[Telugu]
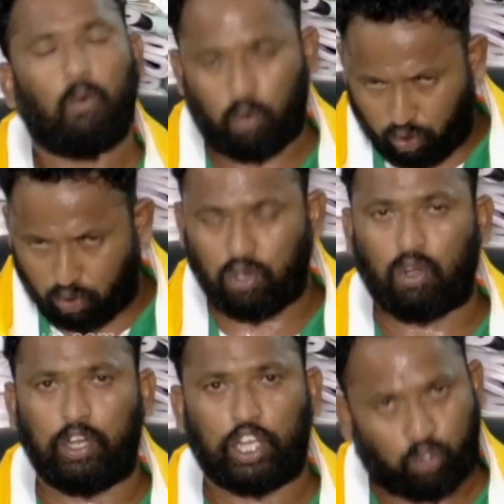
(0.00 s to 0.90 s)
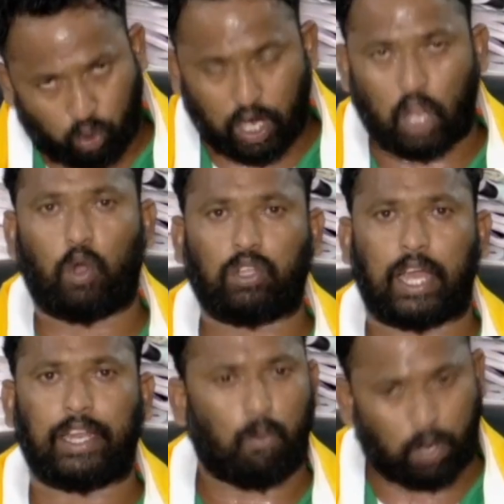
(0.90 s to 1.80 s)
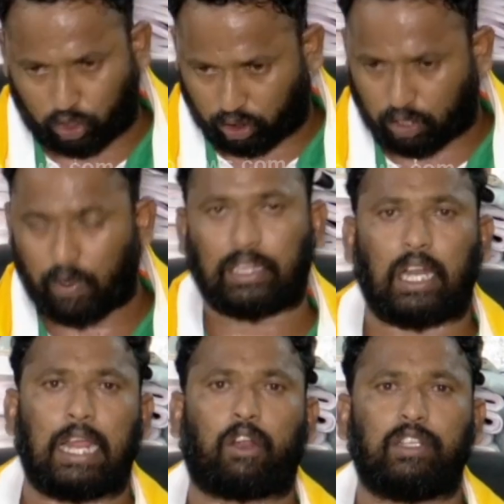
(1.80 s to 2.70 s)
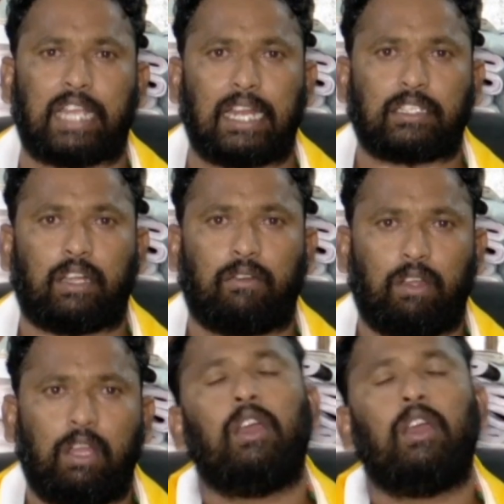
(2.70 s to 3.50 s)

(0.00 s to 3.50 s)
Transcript: వంద ఉండు నీకు జూన్ నాలుగో తారీఖు మొత్తం అందరి లెక్కలు జాలిస్తాము